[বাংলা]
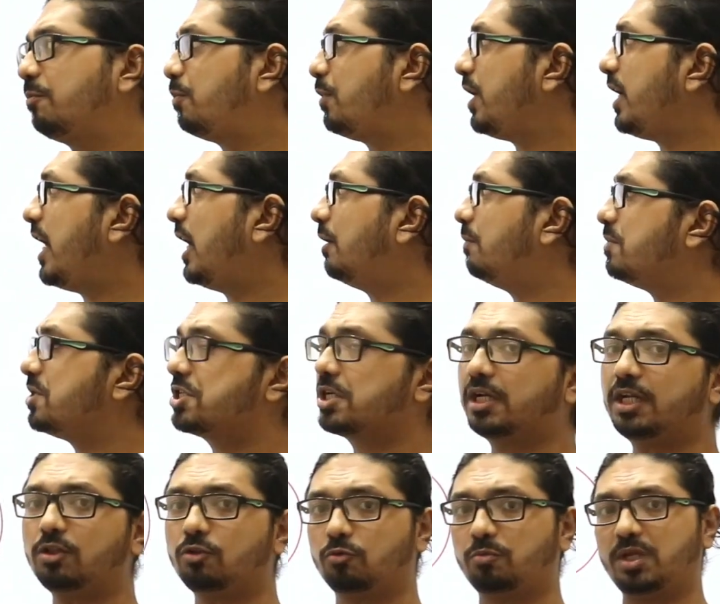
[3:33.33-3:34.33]
প্রি
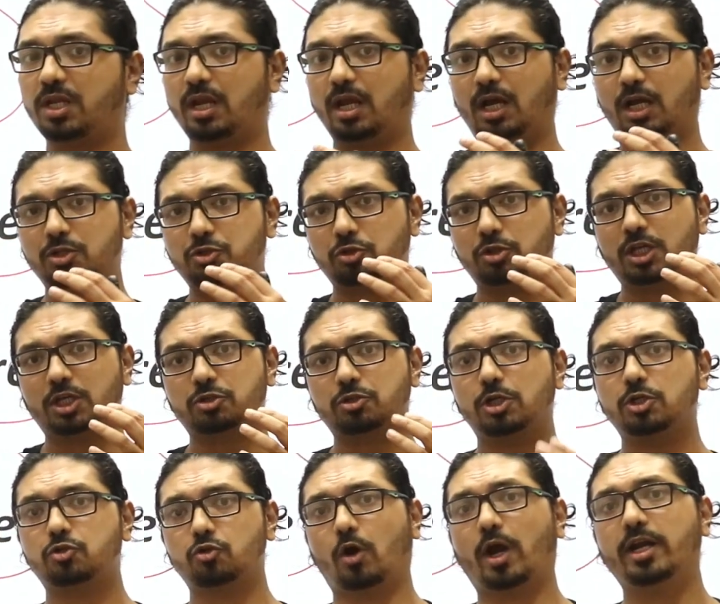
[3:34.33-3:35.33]
অ্যাডমিশনে তুমি যদি আসলে
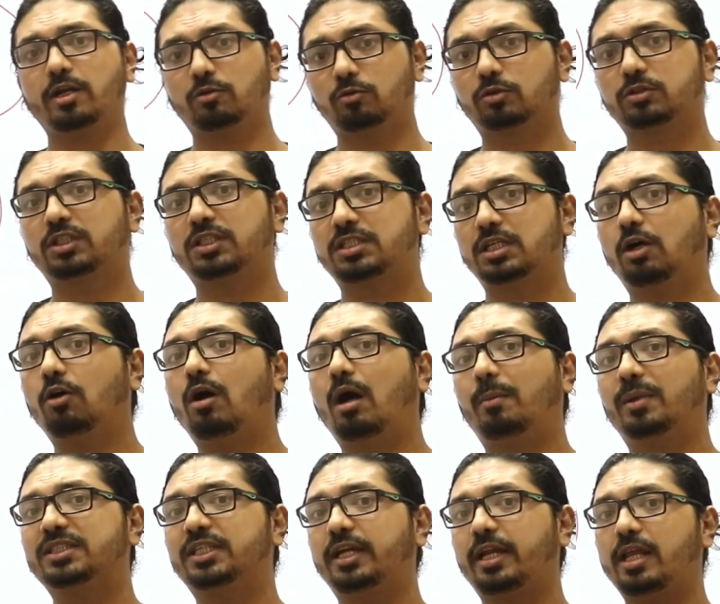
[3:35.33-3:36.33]
জয়েন করতে চাও
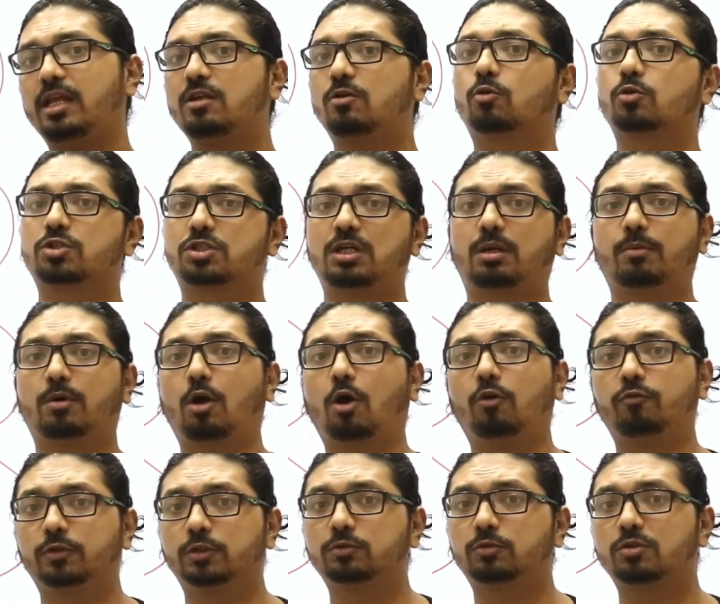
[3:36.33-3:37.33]
আমাদের এই কোর্সটা আমরা
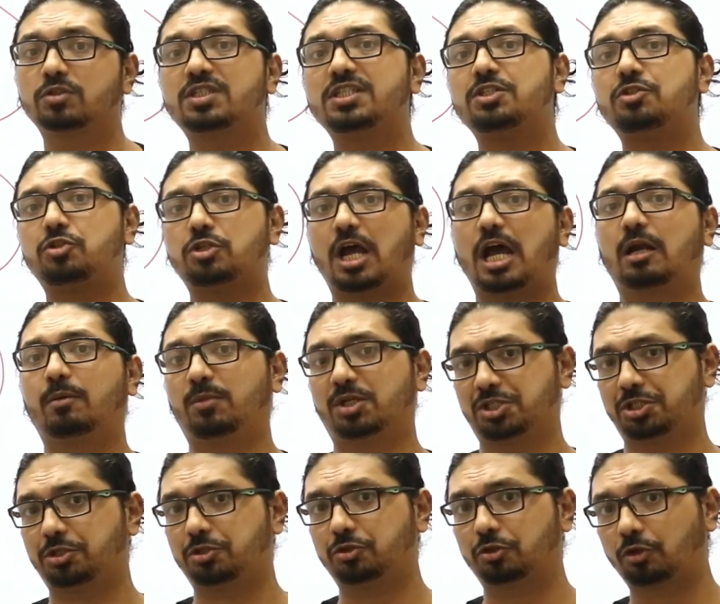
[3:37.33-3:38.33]
অফার করছি চার
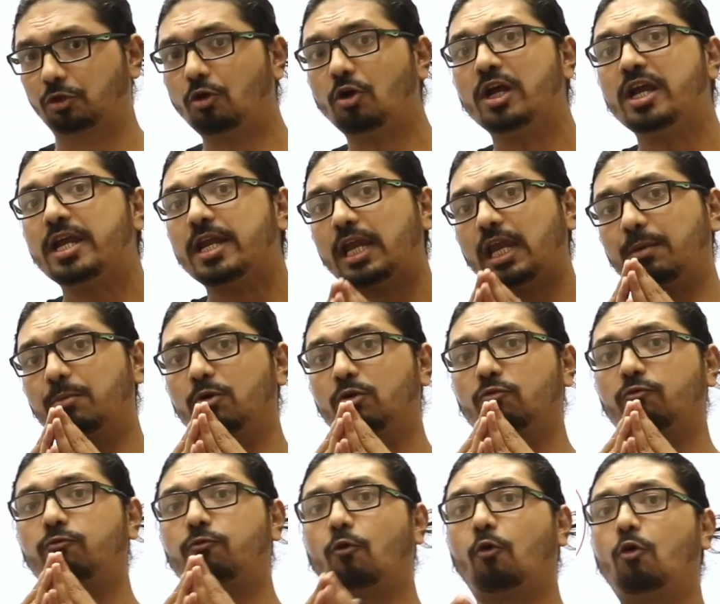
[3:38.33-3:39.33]
মাসের জন্য এবং
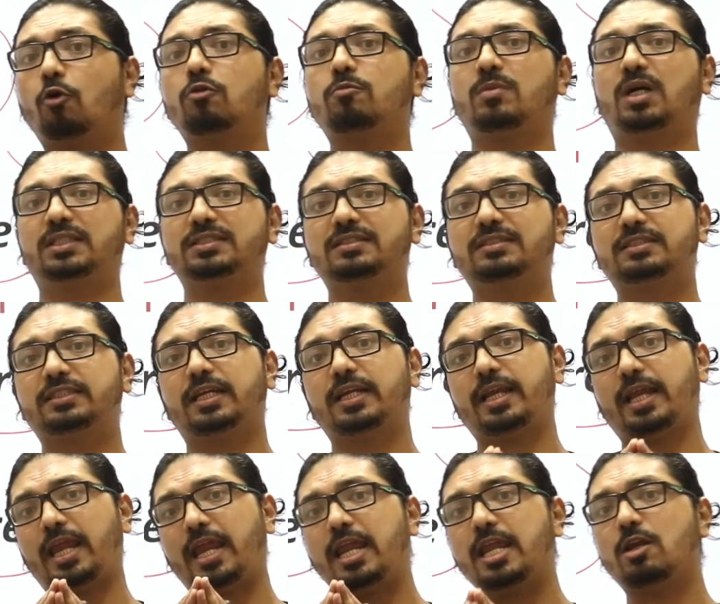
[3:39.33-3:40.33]
ফোর মান্থসের
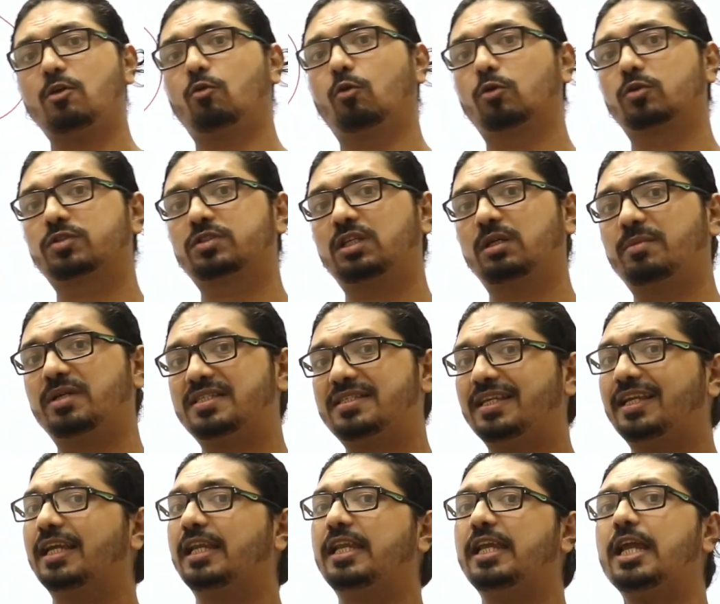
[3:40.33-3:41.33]
এই কোর্সে
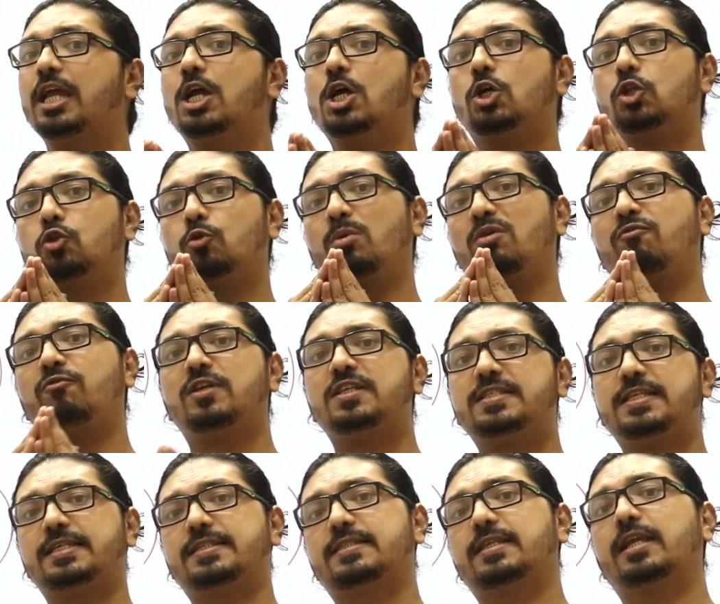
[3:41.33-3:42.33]
বেসিক্যালি তুমি
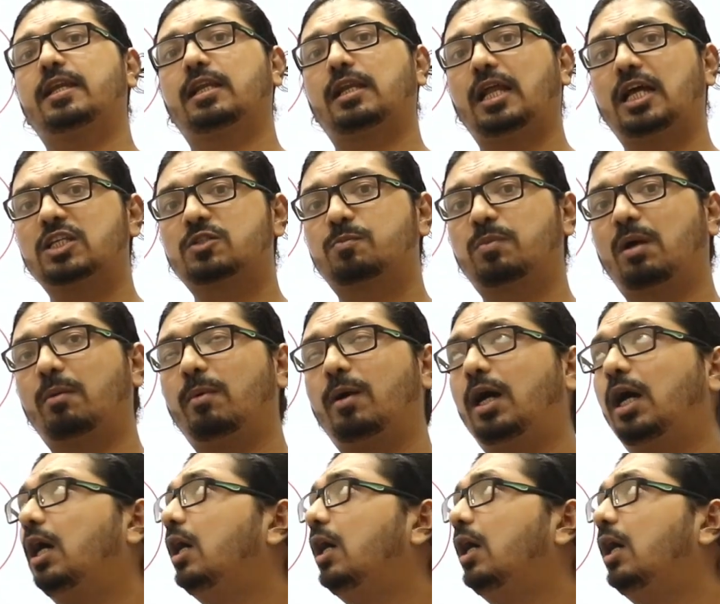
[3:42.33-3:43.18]
ফিজিক্সের ক্লাস পাবা